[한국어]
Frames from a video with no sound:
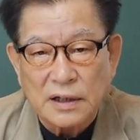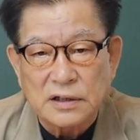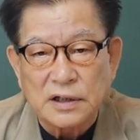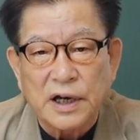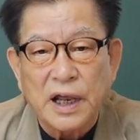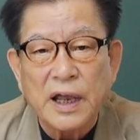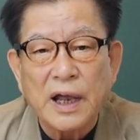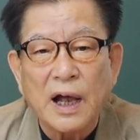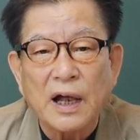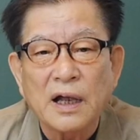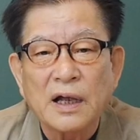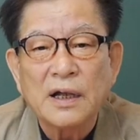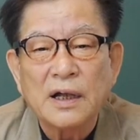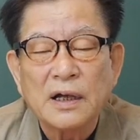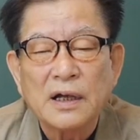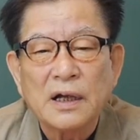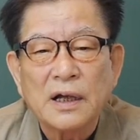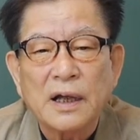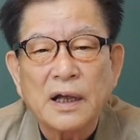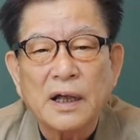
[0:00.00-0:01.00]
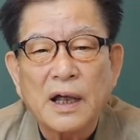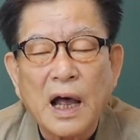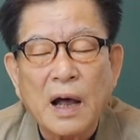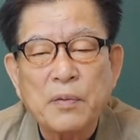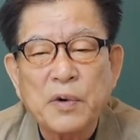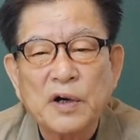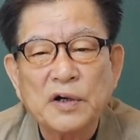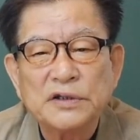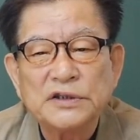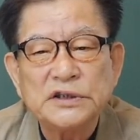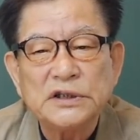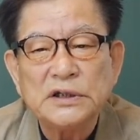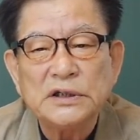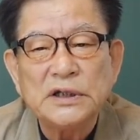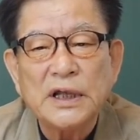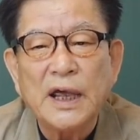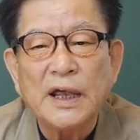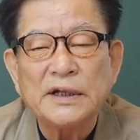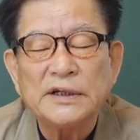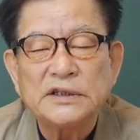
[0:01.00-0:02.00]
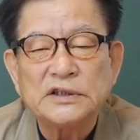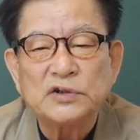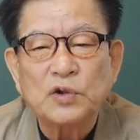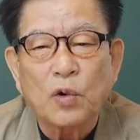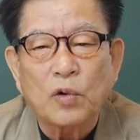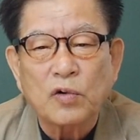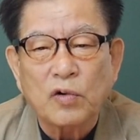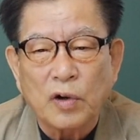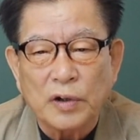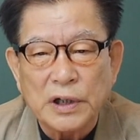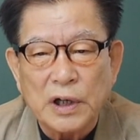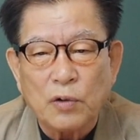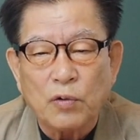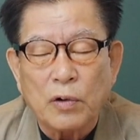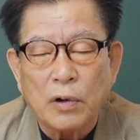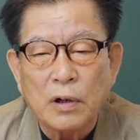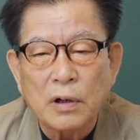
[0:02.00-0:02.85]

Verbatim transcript: 그래야 아버지의 지도권이,